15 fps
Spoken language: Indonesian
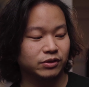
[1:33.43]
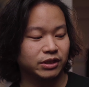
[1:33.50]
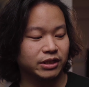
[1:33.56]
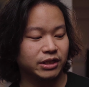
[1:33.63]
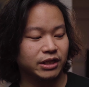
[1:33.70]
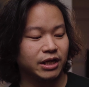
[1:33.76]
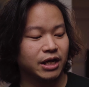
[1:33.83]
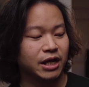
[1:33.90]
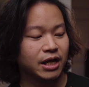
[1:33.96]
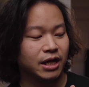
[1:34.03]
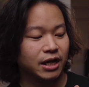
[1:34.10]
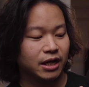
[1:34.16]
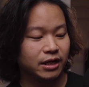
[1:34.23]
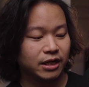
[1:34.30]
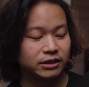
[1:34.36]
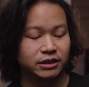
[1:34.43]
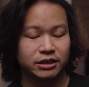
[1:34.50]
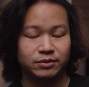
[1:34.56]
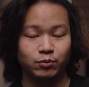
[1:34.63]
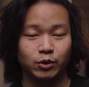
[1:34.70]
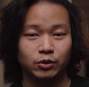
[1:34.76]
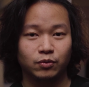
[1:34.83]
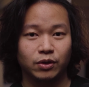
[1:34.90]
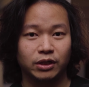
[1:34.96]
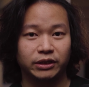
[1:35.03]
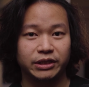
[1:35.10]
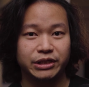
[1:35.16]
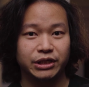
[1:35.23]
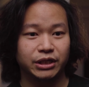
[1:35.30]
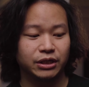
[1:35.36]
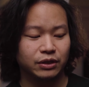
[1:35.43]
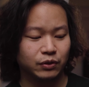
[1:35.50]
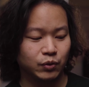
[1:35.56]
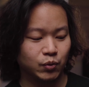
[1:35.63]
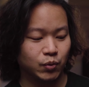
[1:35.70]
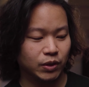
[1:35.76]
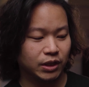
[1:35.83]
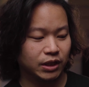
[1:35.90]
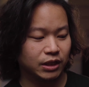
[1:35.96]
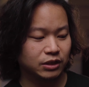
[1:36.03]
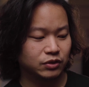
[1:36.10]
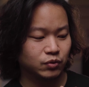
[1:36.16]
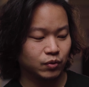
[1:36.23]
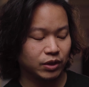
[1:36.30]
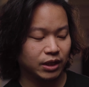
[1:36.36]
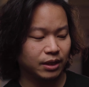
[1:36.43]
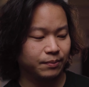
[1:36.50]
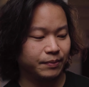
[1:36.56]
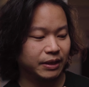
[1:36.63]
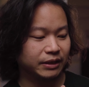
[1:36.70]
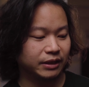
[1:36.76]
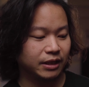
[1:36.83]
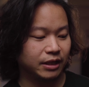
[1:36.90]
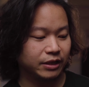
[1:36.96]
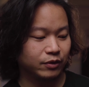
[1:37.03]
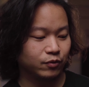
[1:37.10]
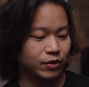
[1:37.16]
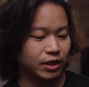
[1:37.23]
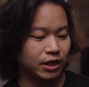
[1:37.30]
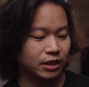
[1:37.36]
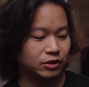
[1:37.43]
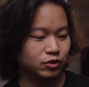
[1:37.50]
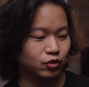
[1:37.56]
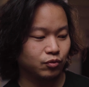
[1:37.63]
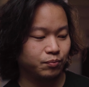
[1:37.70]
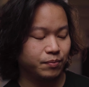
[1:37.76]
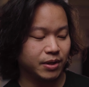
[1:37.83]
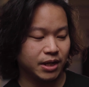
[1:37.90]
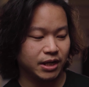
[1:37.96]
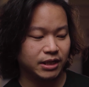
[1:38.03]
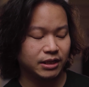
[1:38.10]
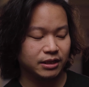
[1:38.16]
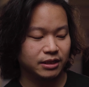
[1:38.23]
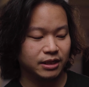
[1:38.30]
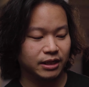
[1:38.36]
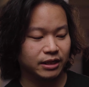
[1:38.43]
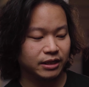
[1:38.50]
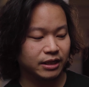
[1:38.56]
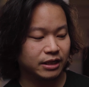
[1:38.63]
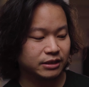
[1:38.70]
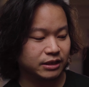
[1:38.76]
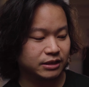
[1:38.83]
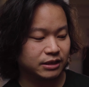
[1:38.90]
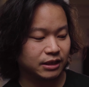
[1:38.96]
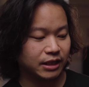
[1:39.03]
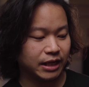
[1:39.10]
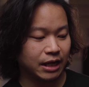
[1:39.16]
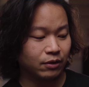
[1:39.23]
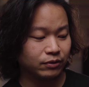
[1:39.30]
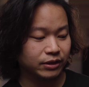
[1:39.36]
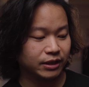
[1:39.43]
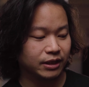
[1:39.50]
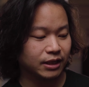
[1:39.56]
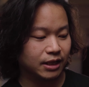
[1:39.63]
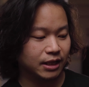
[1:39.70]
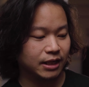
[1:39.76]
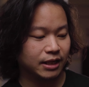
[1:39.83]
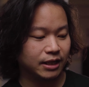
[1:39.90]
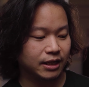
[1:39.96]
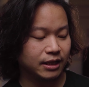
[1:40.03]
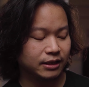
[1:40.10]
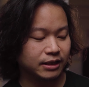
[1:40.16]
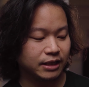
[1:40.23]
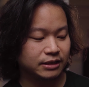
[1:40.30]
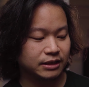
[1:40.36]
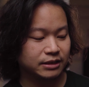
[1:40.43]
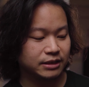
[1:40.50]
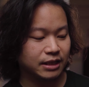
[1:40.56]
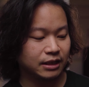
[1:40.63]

Jadi dari sisi build quality-nya gue suka, materialnya gunakan cukup baik dan dari sisi layout-nya kalian lihat dari sisi